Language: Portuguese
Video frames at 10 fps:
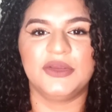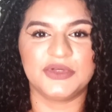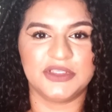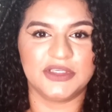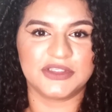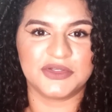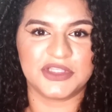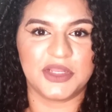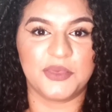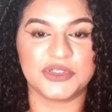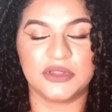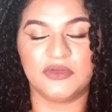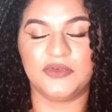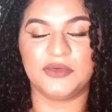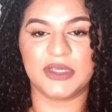e os dias que eu estarei
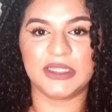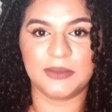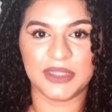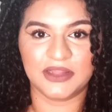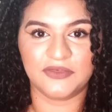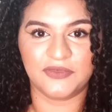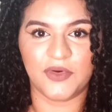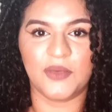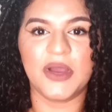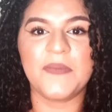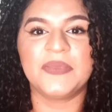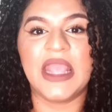postando vídeo aqui na plataforma.